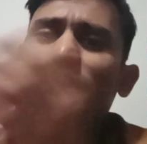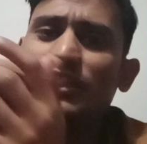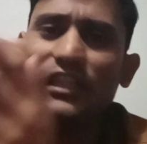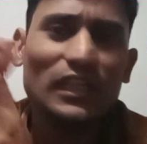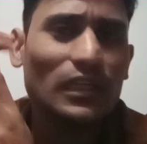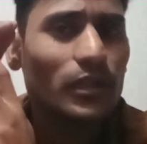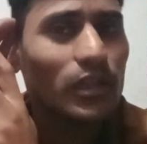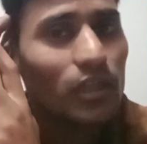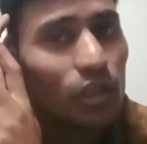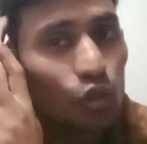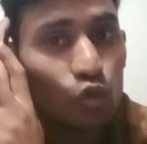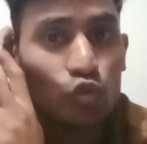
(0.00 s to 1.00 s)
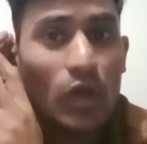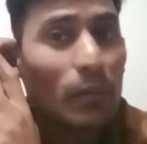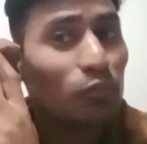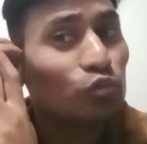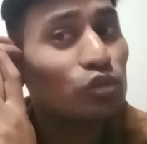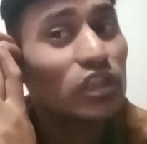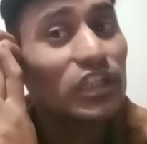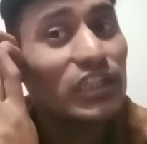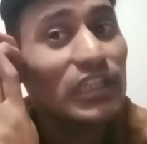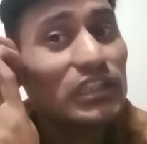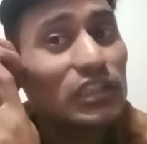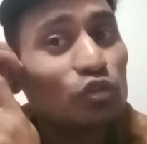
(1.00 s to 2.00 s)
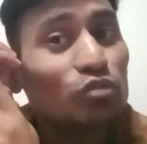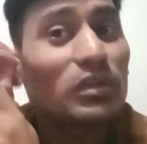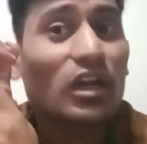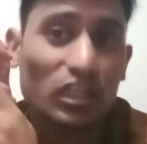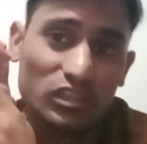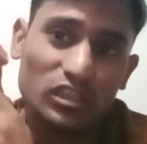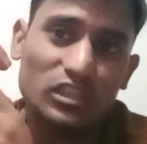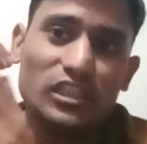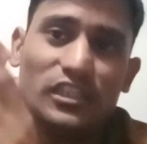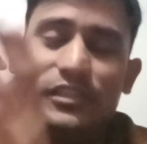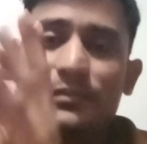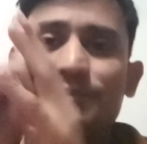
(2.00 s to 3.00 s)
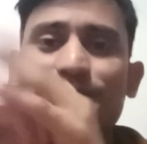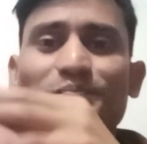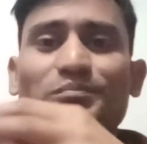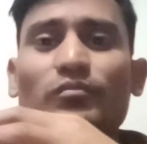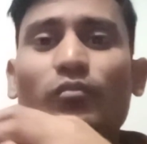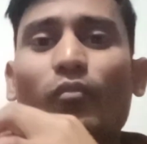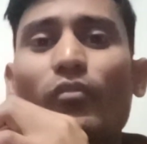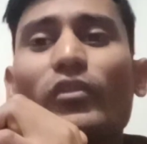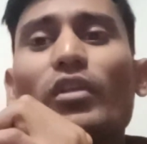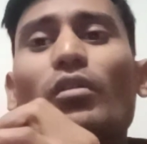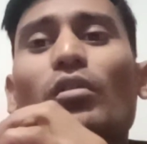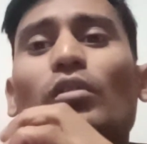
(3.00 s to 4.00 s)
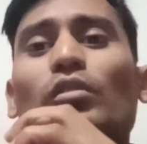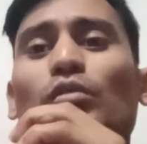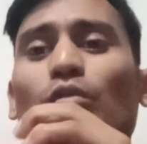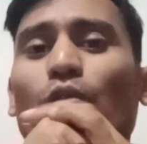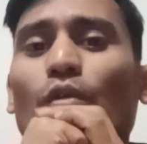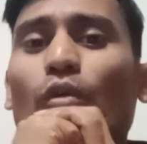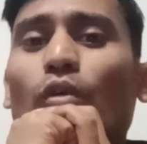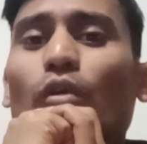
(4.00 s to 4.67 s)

चीज़ है जो आप उस तरीके से उसमें कर सकते हैं तो